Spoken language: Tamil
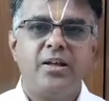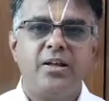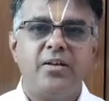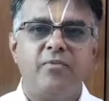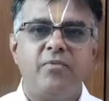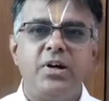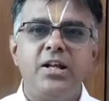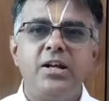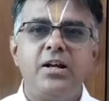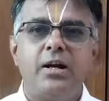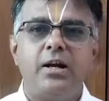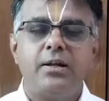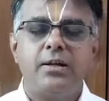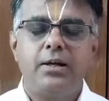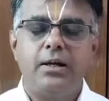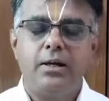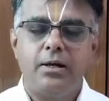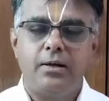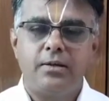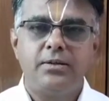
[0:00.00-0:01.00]

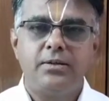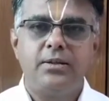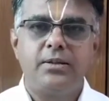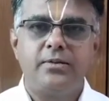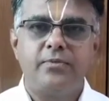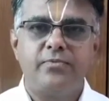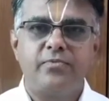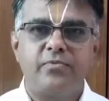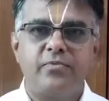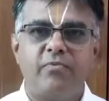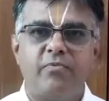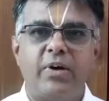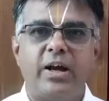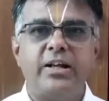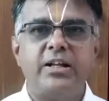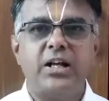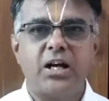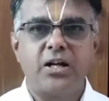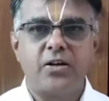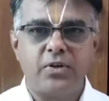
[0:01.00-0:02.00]
வெளிநாடுகளிலிருந்து
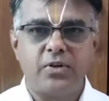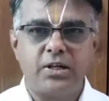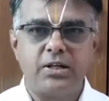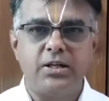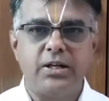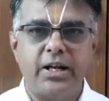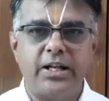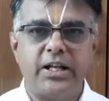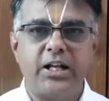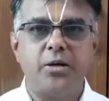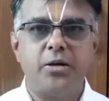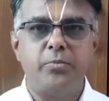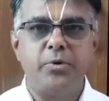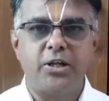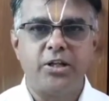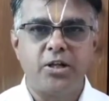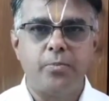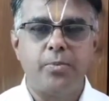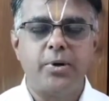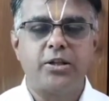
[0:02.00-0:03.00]
வயதானவர்கள் ஏதேனும்
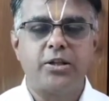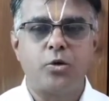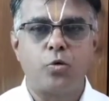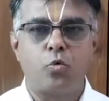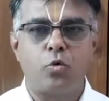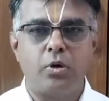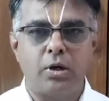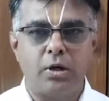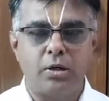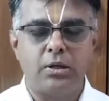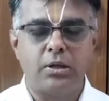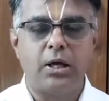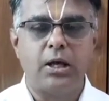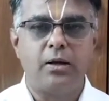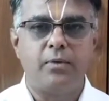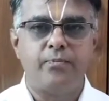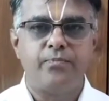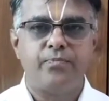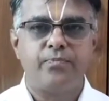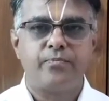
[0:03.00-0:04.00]
எதிர்பார்த்து கொண்டிருந்தால்
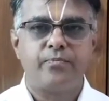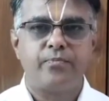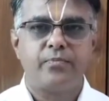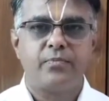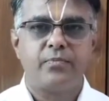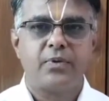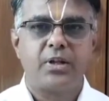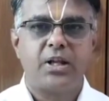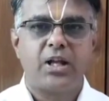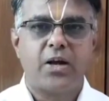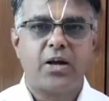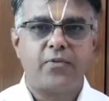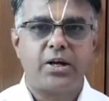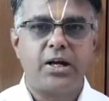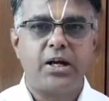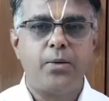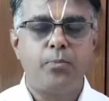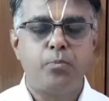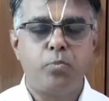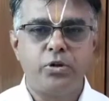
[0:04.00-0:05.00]

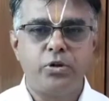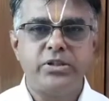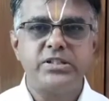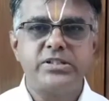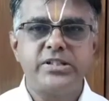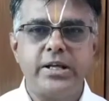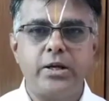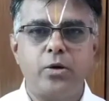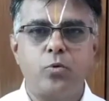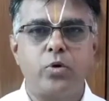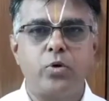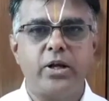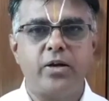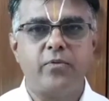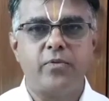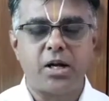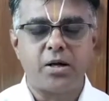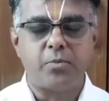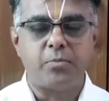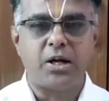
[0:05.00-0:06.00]
அவர்களை பூர்த்தி செய்யக்கூடிய
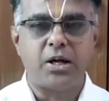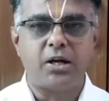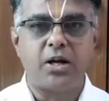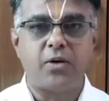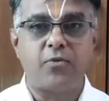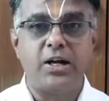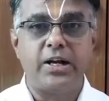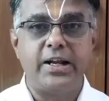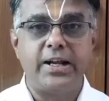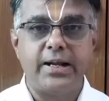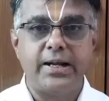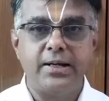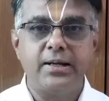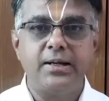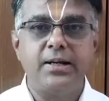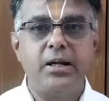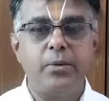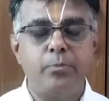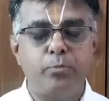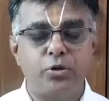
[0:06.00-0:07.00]
வாரமாக அவர்களுடைய
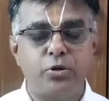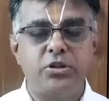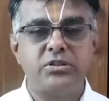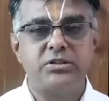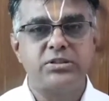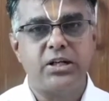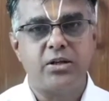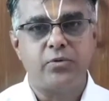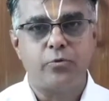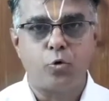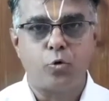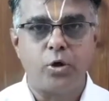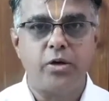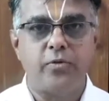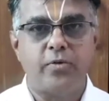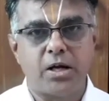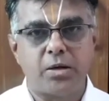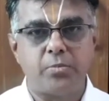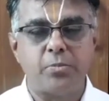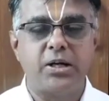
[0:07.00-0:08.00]
எண்ணங்களை பூர்த்தி செய்யக்கூடிய
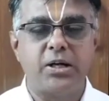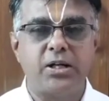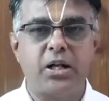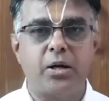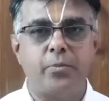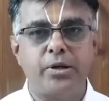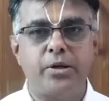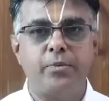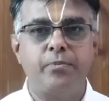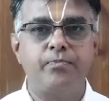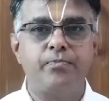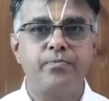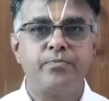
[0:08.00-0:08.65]
வாரமாக இது அமையும்